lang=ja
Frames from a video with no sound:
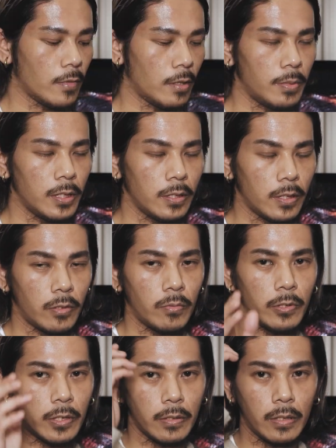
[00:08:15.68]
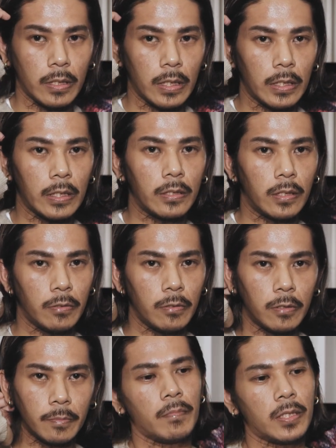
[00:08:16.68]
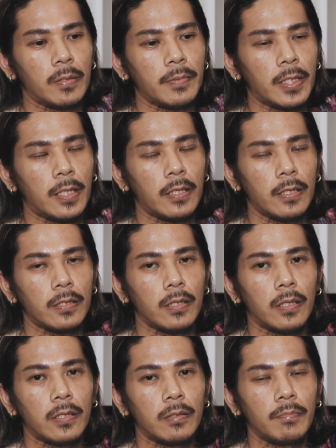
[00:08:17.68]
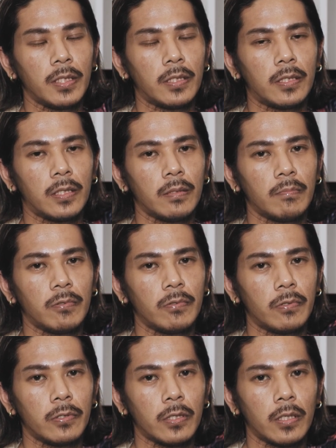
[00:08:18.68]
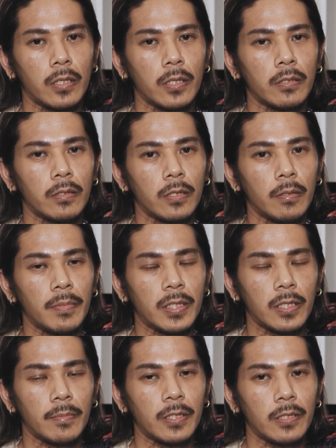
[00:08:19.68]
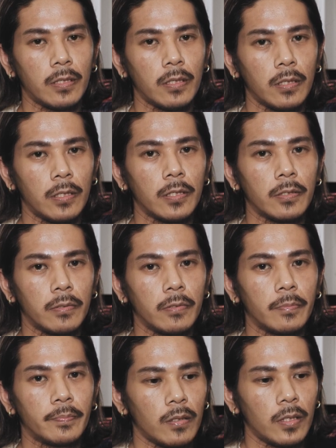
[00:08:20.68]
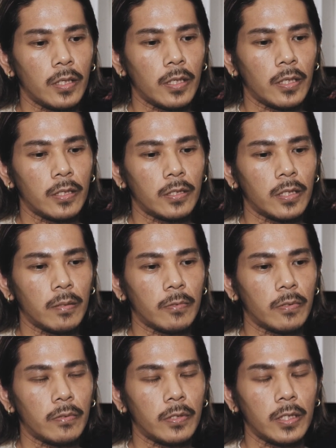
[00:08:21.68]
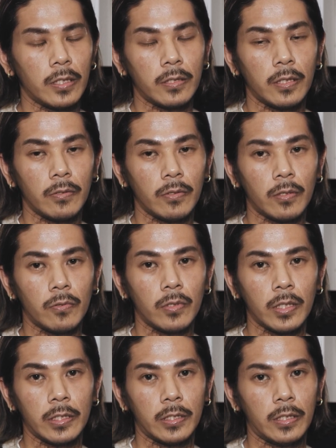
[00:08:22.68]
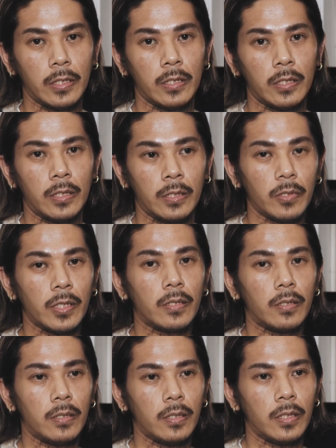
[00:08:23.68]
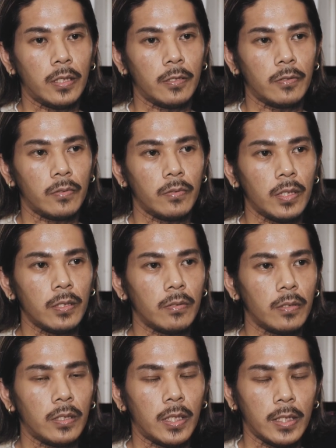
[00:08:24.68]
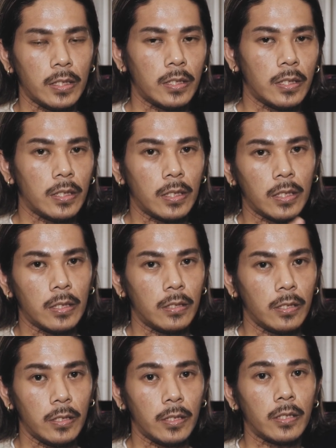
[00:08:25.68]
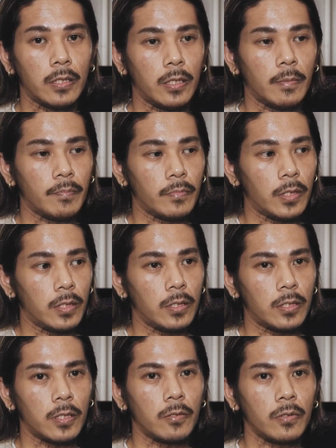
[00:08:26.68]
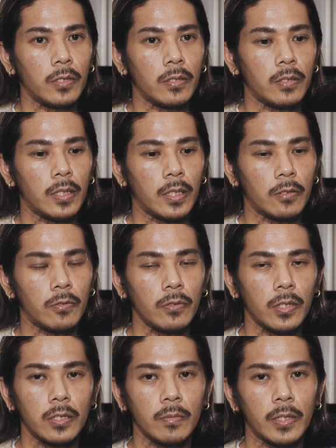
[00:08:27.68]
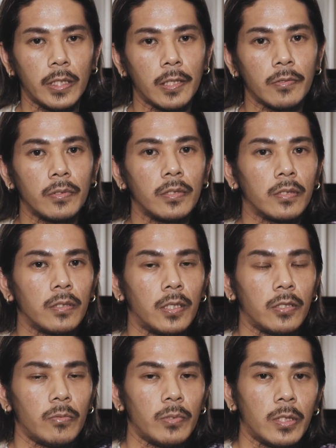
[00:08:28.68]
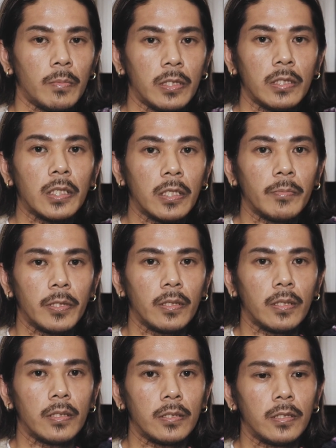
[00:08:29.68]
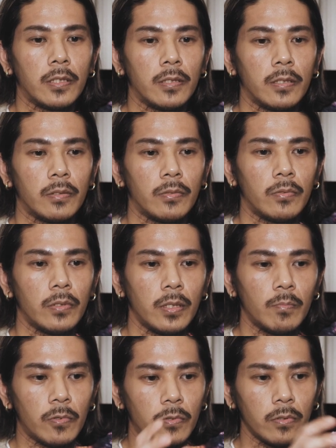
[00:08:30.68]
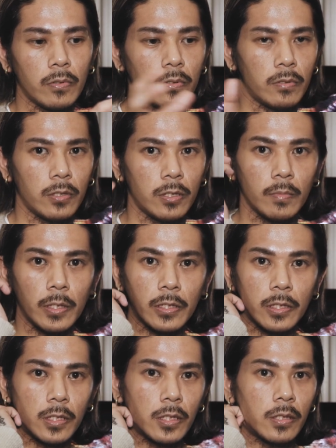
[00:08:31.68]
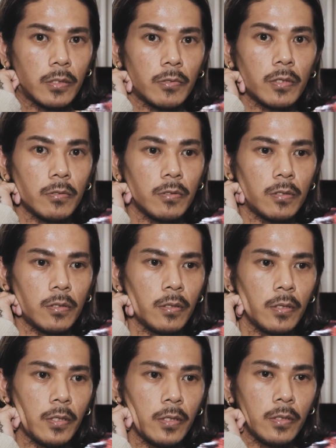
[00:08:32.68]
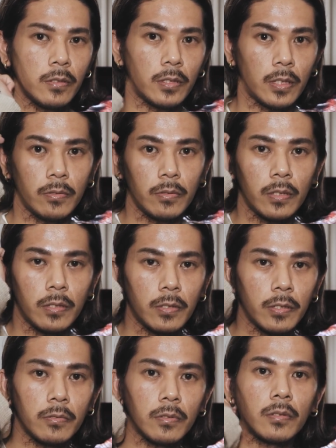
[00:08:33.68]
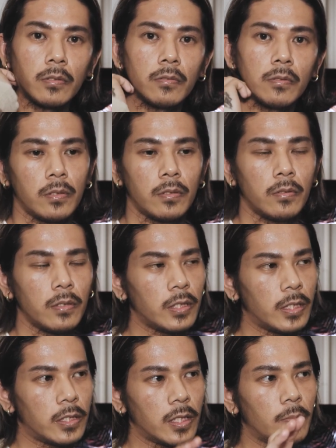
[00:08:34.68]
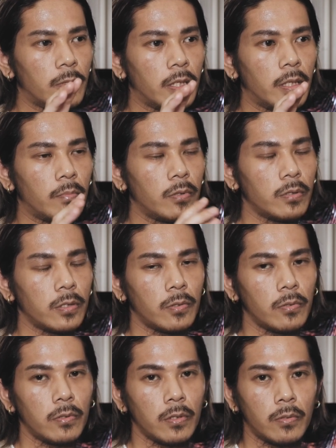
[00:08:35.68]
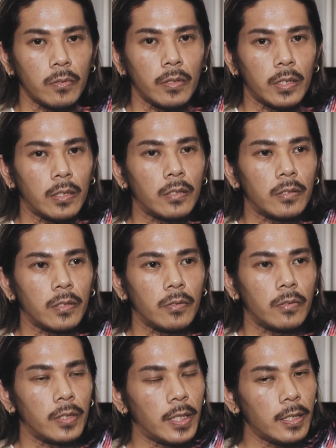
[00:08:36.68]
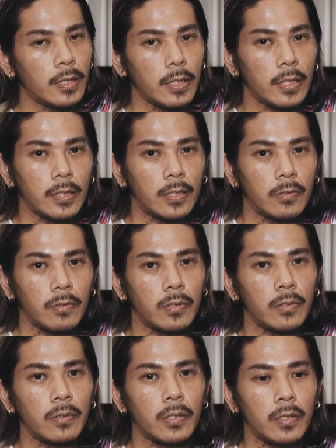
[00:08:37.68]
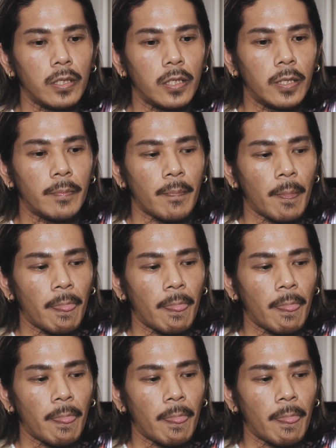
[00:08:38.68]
ビジネスは覚えてるか分かんないですけどめちゃめちゃ話した感じめっちゃ物腰柔らかくてめちゃめちゃ丁寧なんですよでしかもその連絡先とか交換してもらってでその後にあっちから連絡来て何日か後になんかこういう集まりあるんですけどあ来ませんかみたいな感じでそこでもうほんと数日前に知り合った俺を誘ってくれるっていうでそれねしかもね僕仕事で断ったんですけど何回か誘ってくれて